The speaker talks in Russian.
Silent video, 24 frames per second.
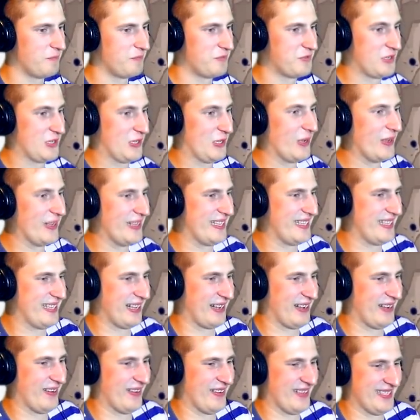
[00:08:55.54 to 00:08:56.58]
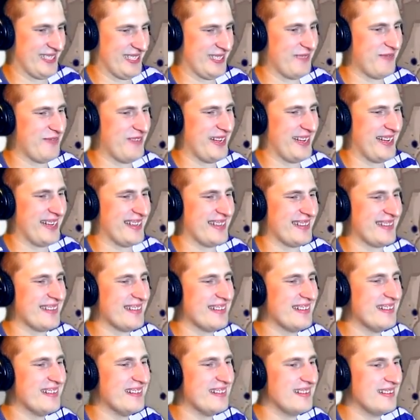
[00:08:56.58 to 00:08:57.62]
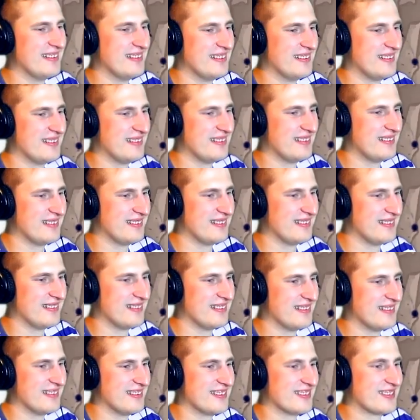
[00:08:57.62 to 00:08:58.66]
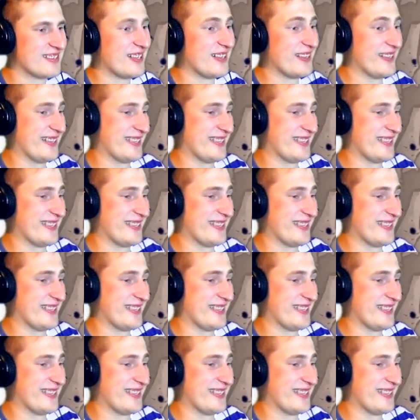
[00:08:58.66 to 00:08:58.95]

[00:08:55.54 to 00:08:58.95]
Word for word: Что это такое за бред? Что